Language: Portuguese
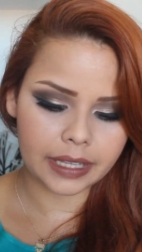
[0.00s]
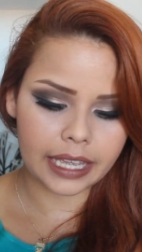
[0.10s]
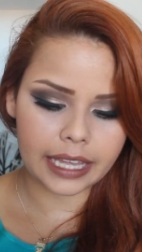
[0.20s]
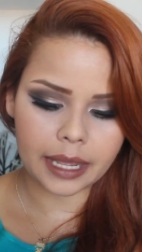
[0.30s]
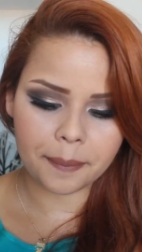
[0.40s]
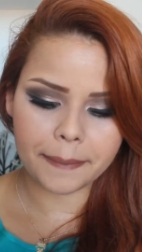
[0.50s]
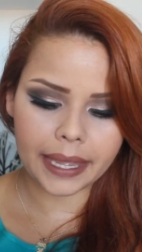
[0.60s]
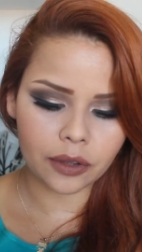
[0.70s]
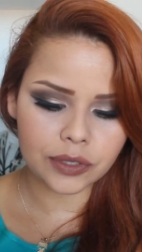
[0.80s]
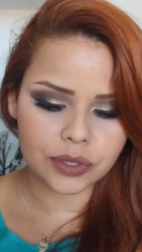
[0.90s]
Ele é
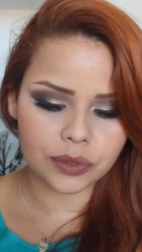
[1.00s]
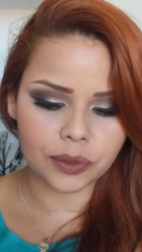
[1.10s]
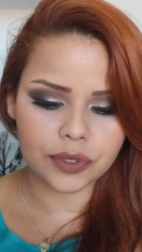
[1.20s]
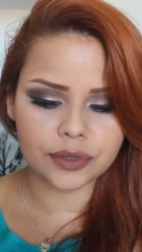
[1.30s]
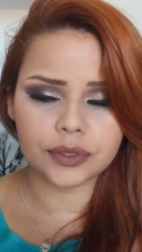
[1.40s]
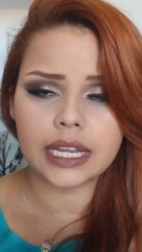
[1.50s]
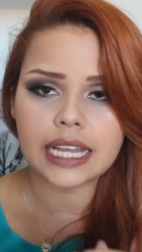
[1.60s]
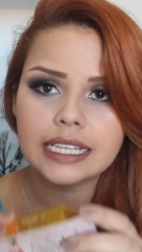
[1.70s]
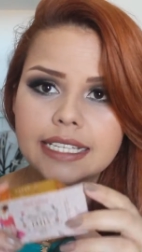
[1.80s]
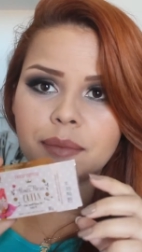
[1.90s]
bem gostoso.
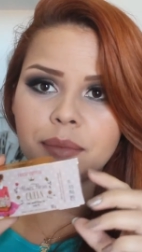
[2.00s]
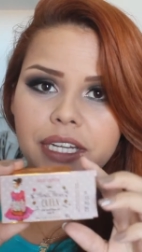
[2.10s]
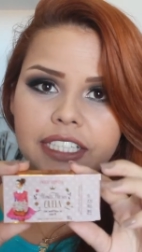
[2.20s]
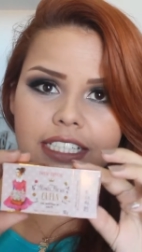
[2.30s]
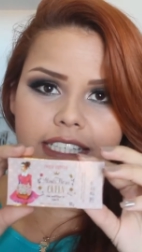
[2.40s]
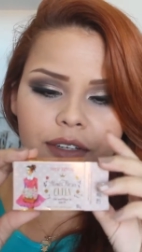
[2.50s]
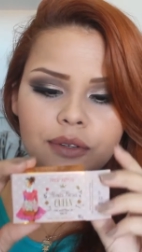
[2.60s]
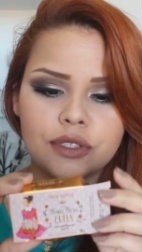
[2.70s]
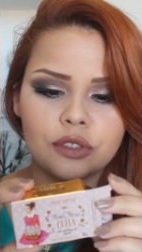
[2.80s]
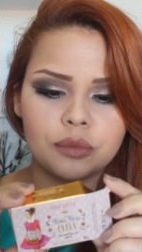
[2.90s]
Sabonete assim eu
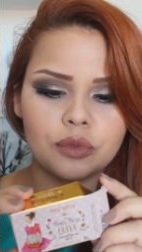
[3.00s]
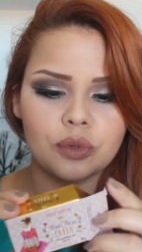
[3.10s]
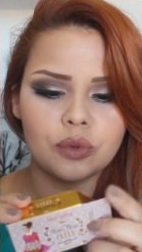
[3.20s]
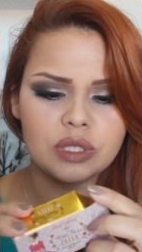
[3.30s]
costumo